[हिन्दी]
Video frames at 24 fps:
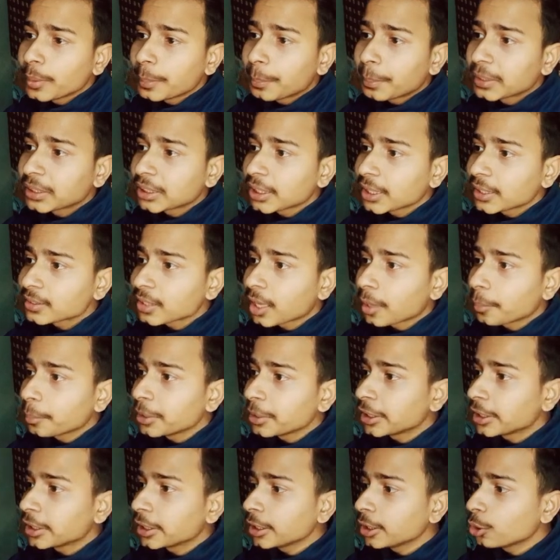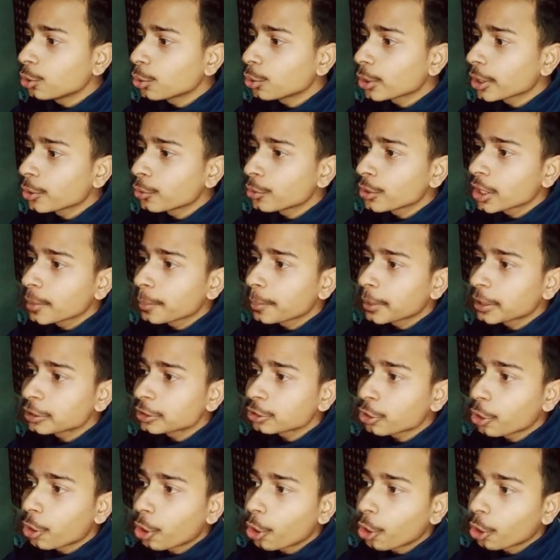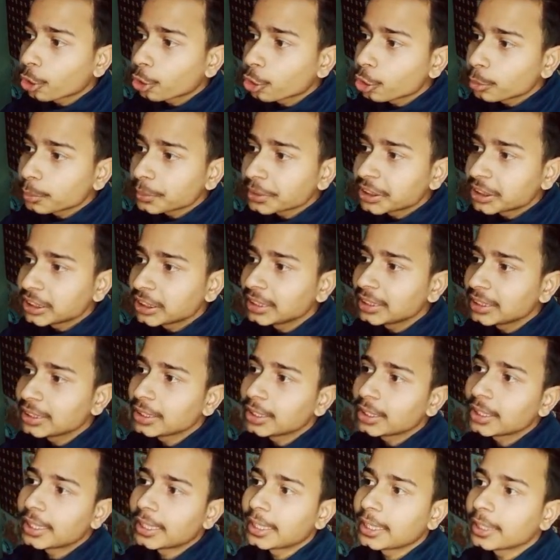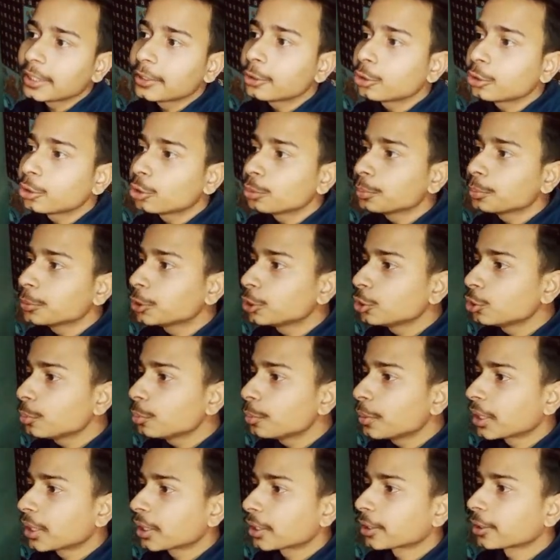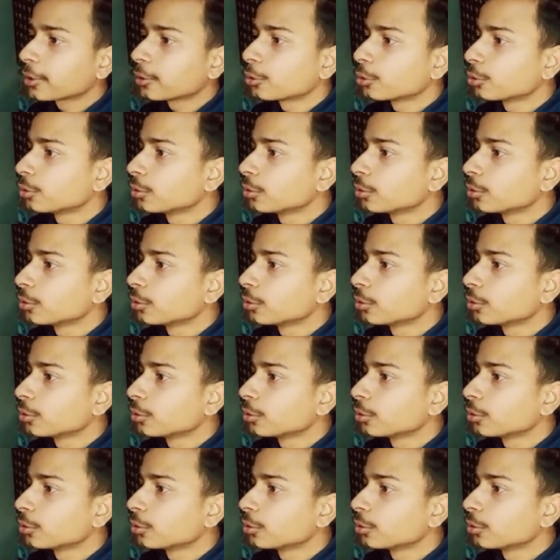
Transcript: पता है सामने तीन लोग हैं उनके पास ऑटो मशीन गन है तो तुम क्यों मार रहे हो